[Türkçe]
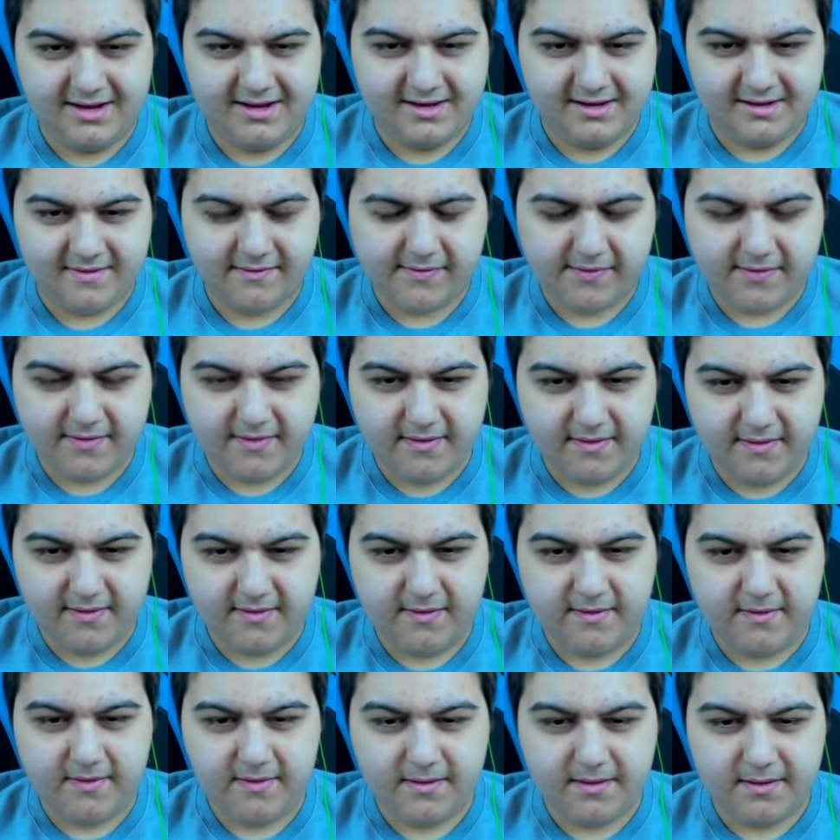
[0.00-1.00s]
o zaman
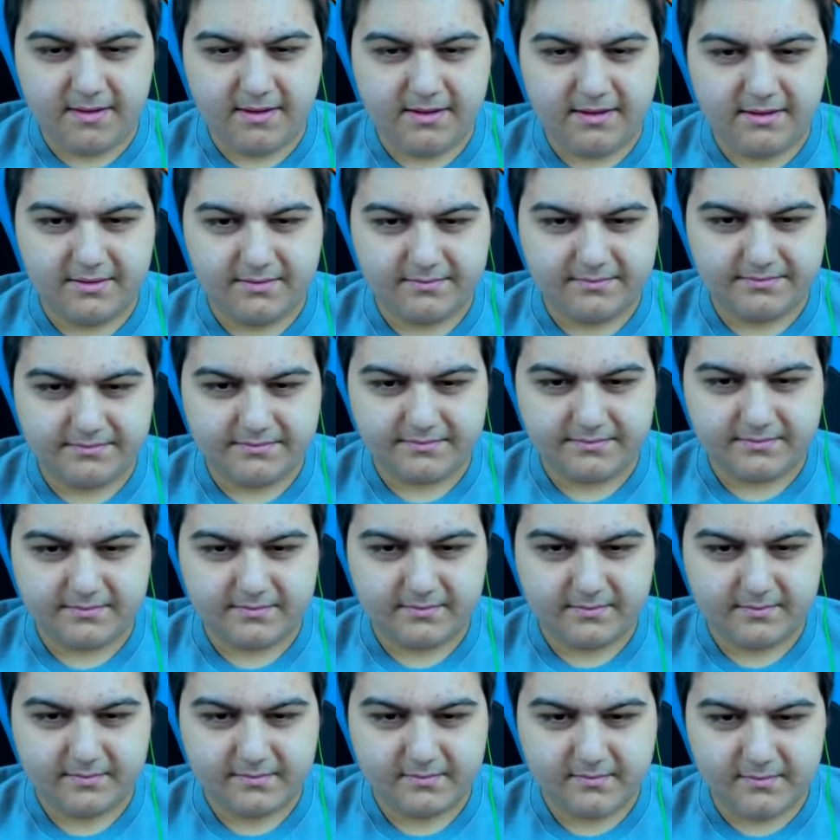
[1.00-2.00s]
abi 15.
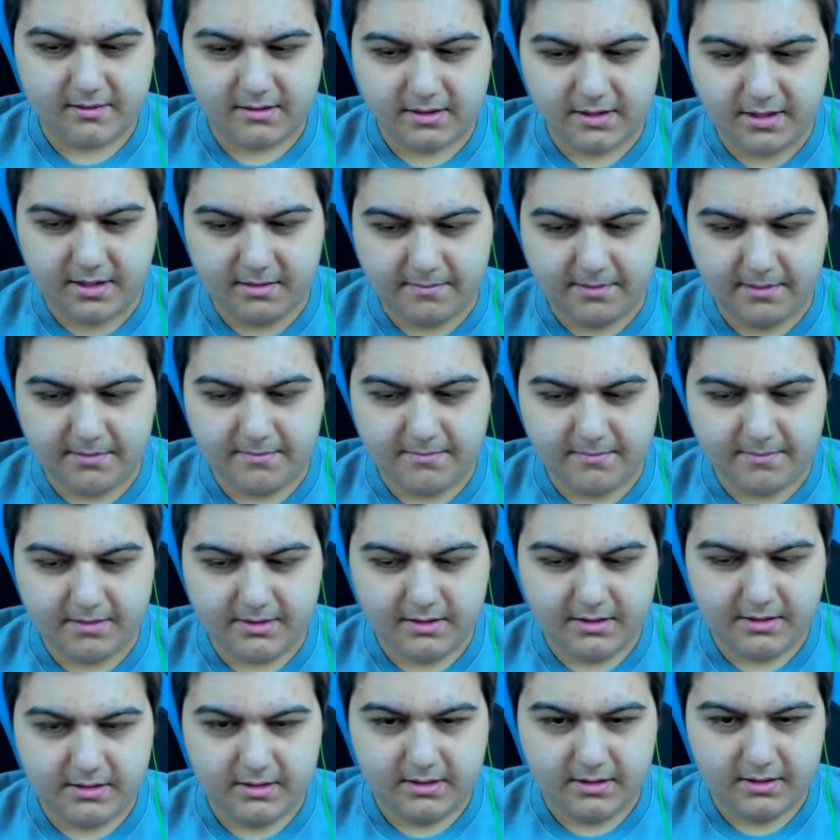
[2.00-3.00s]
Tamam.
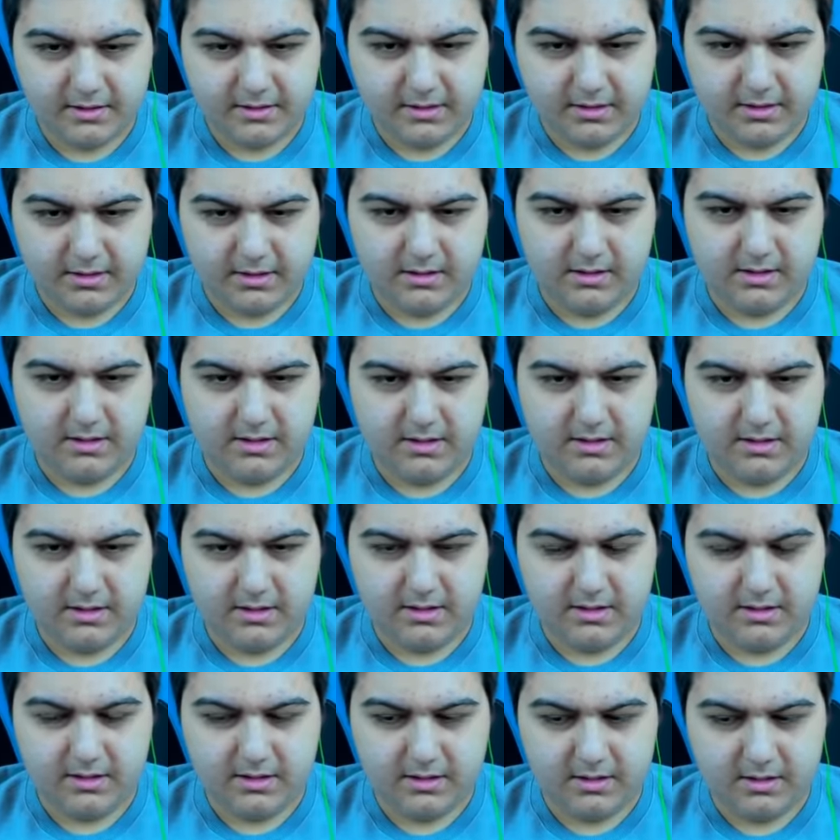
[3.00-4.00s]

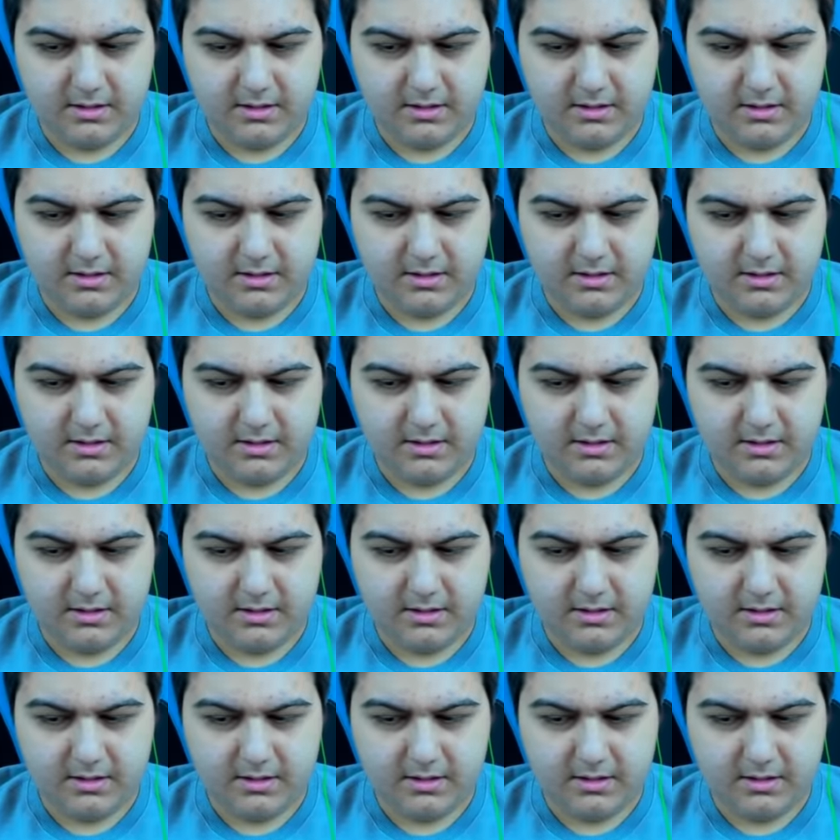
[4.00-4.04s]
12.